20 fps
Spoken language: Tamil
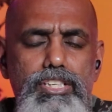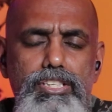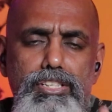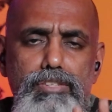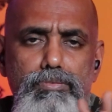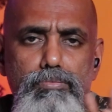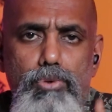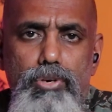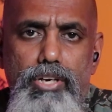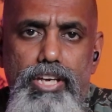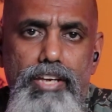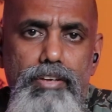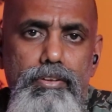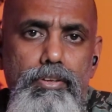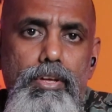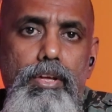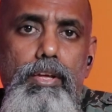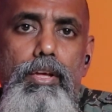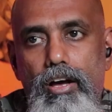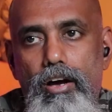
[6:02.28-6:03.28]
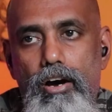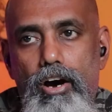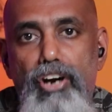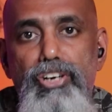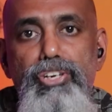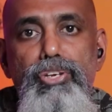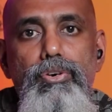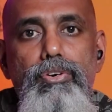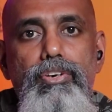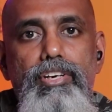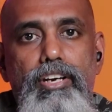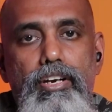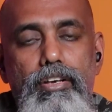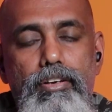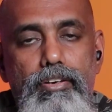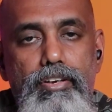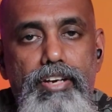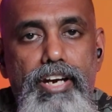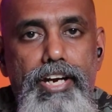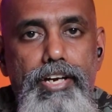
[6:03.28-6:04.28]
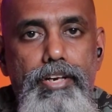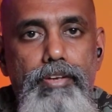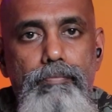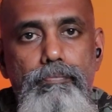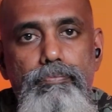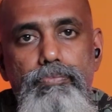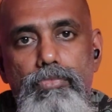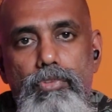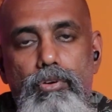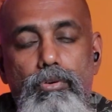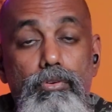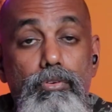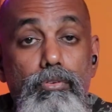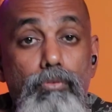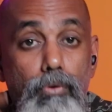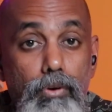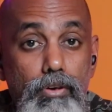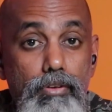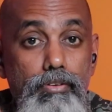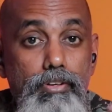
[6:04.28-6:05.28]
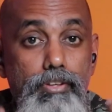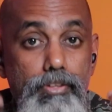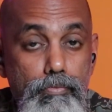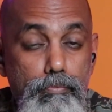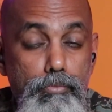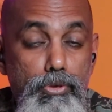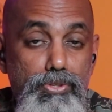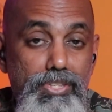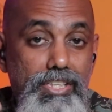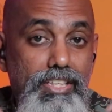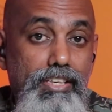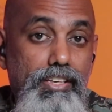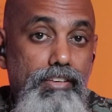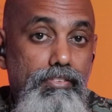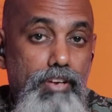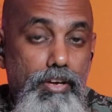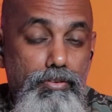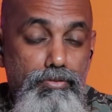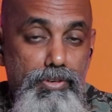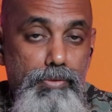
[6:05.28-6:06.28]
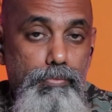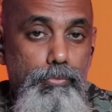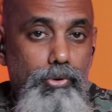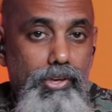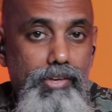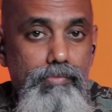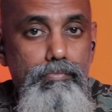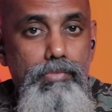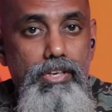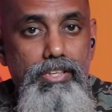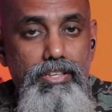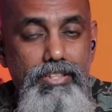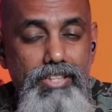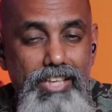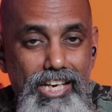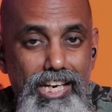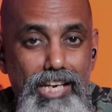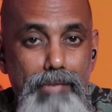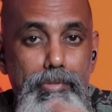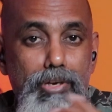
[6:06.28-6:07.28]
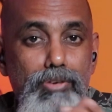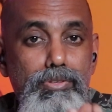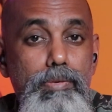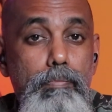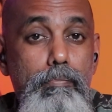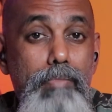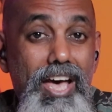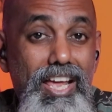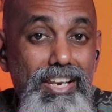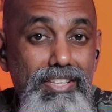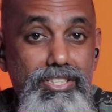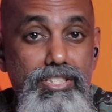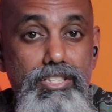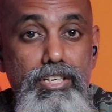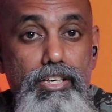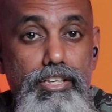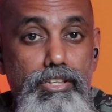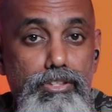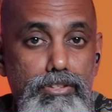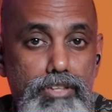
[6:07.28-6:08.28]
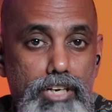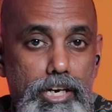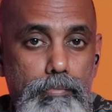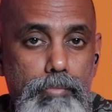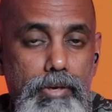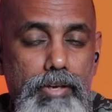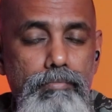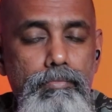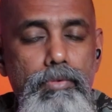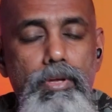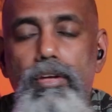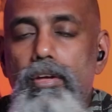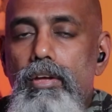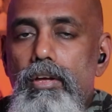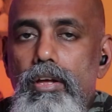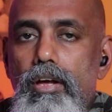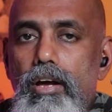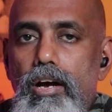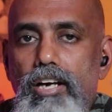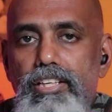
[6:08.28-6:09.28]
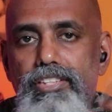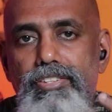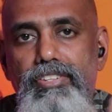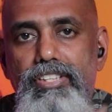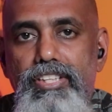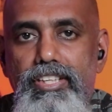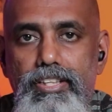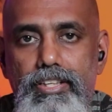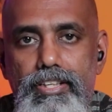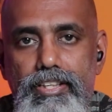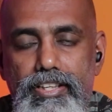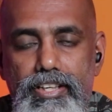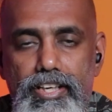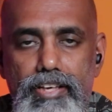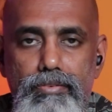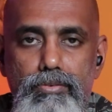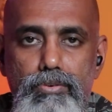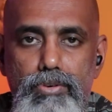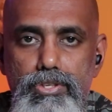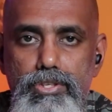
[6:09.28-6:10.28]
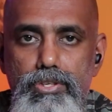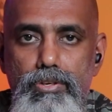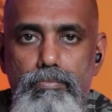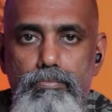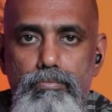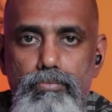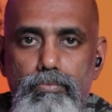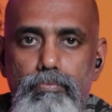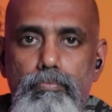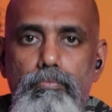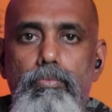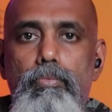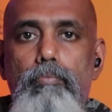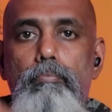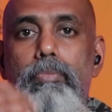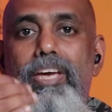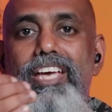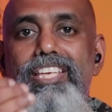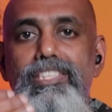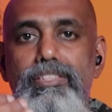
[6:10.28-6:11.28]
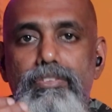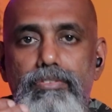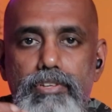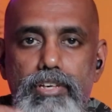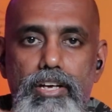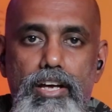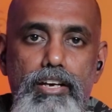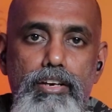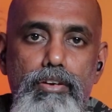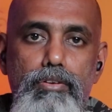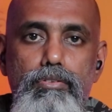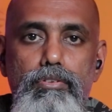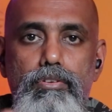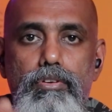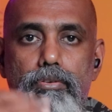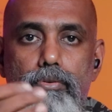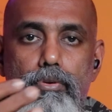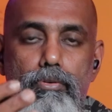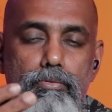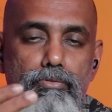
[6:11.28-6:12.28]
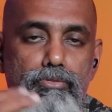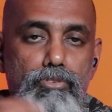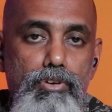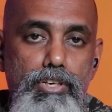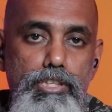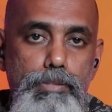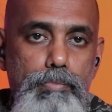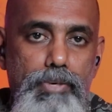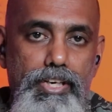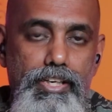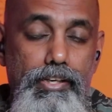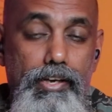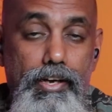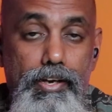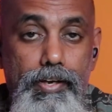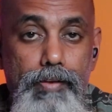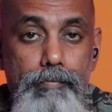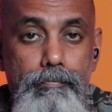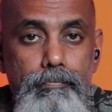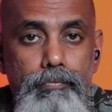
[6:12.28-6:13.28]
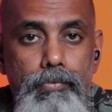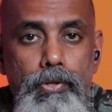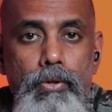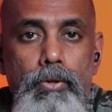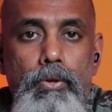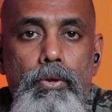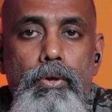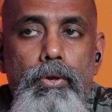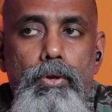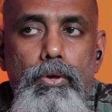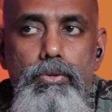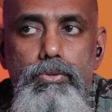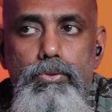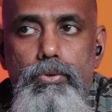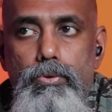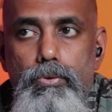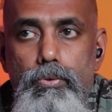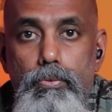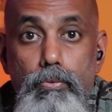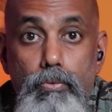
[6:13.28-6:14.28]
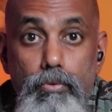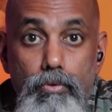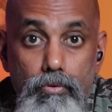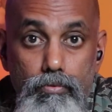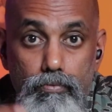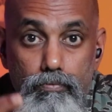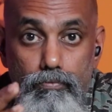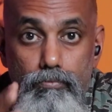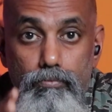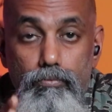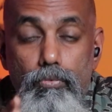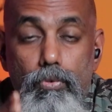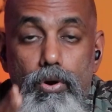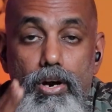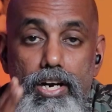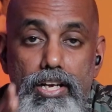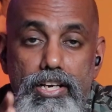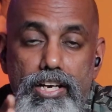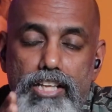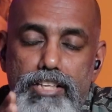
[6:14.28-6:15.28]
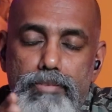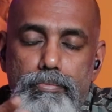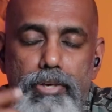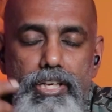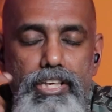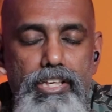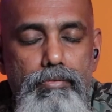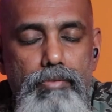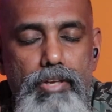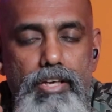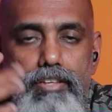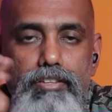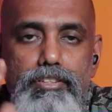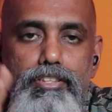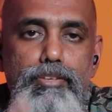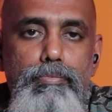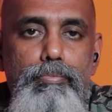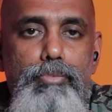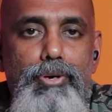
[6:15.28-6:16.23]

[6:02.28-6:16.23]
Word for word: ஸ்டேஜிங்கும் ஓகே ஆடியோ கிரேடர் மியூசிக் நான் விரும்புவேன் அதாவது எல்லாமே கொஞ்சம் பேலன்ஸ்டாக இருக்குன்னு நினைப்பேன் அது வந்து இதில் இல்லை கொஞ்சம் பேஸுக்காக ஃபோக்கஸ் பண்ணியிருக்காங்க ஸோ உங்களுக்கு அது பிடிக்குன்னா இது